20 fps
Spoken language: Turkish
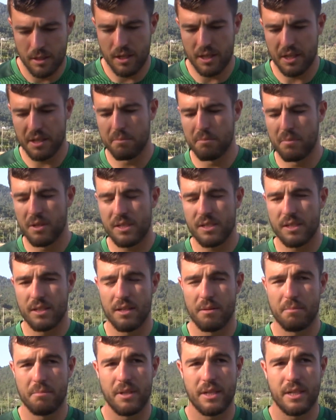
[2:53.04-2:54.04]
Ligin
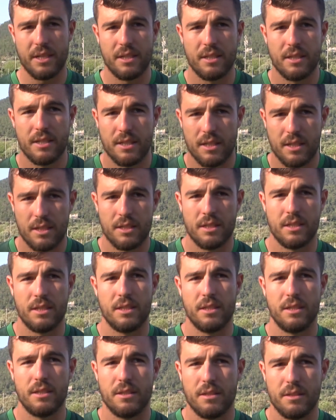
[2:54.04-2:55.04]
başından beri e,
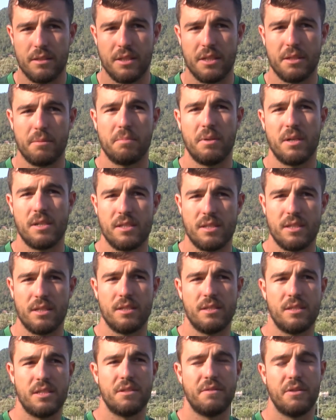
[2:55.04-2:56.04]
ilk
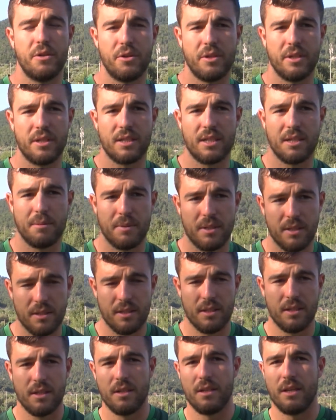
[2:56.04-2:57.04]
başta zirveye oynadık ama
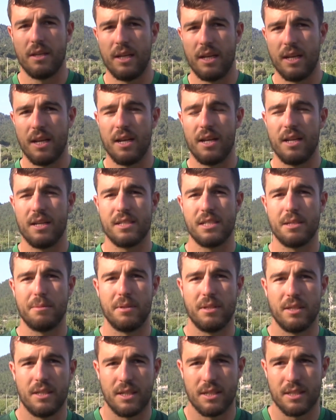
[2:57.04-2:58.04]
ilerleyen
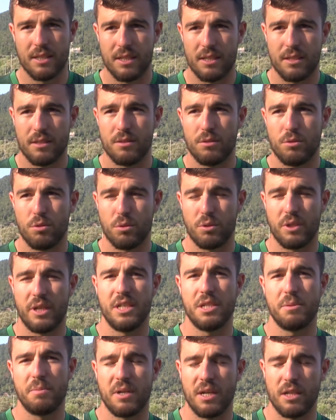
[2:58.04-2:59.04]
zamanlarda çok
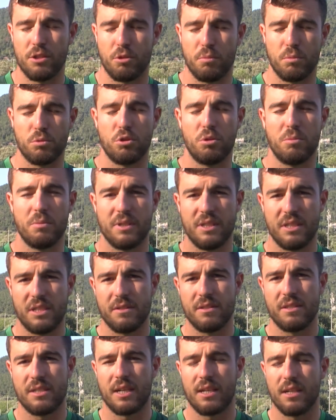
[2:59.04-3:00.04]
geniş bir kadromuz olmadığı
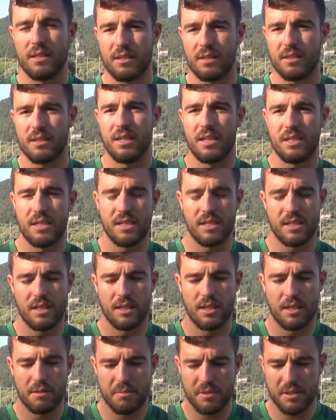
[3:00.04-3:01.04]
için sakatlıklar,
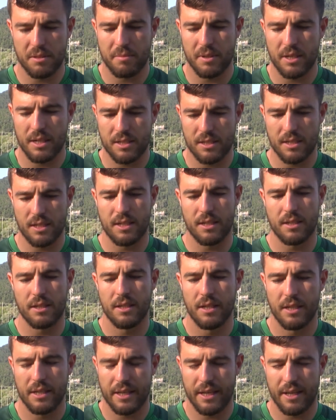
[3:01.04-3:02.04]
cezalar bizi biraz daha
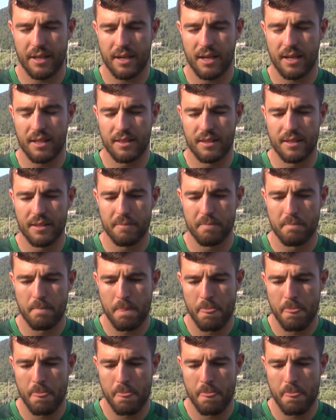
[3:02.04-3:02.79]
geriletti.